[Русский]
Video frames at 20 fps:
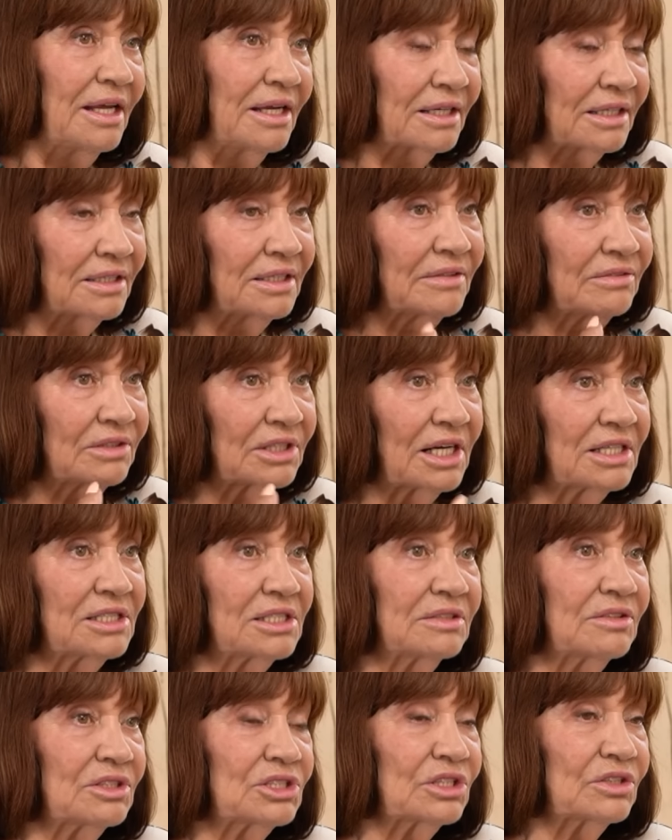И когда я
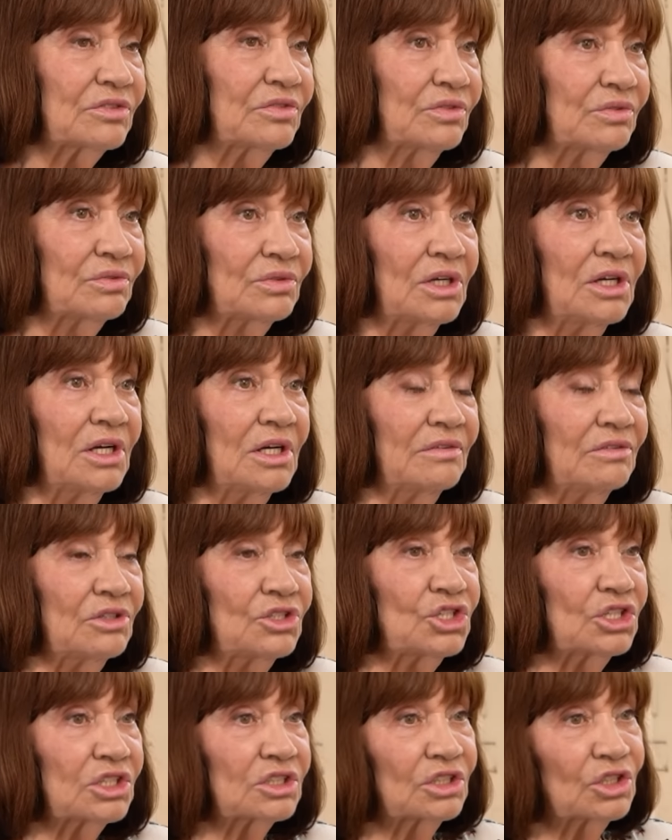выходила в этих
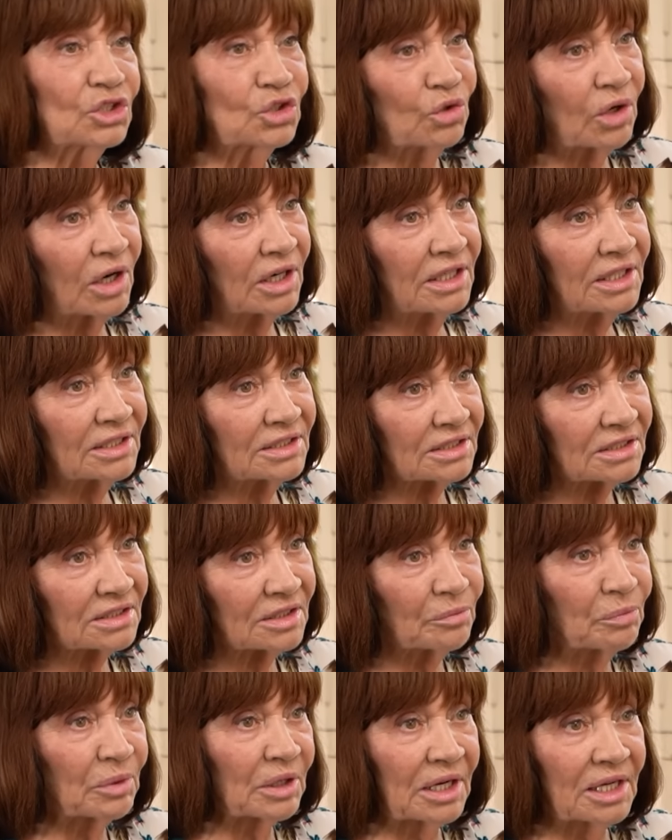вечерних
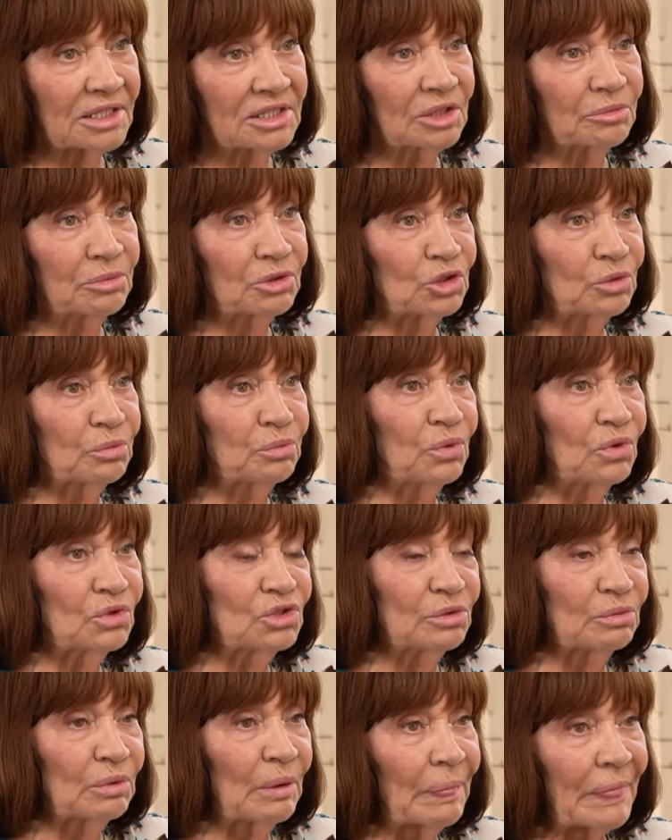туалетах и проходил по этому
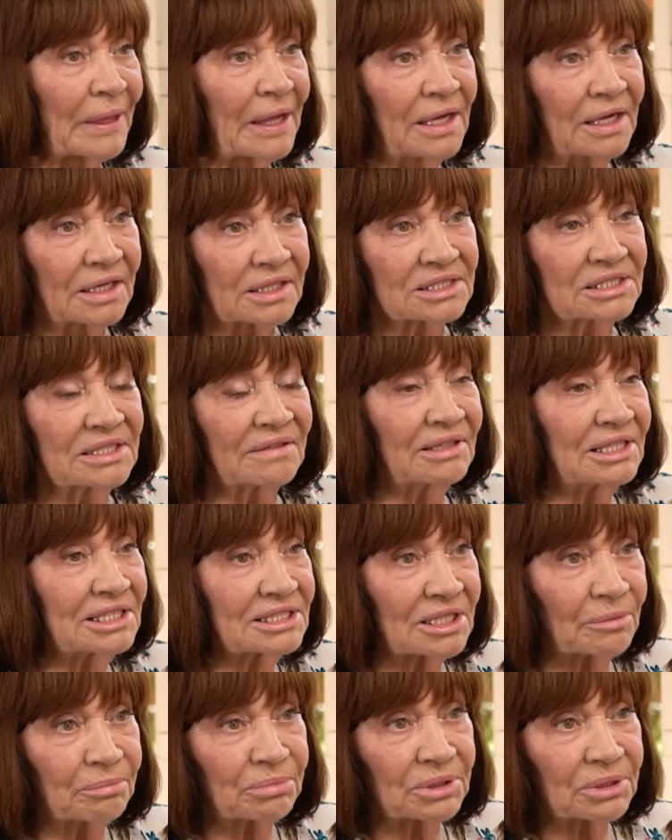подиуму, раздавались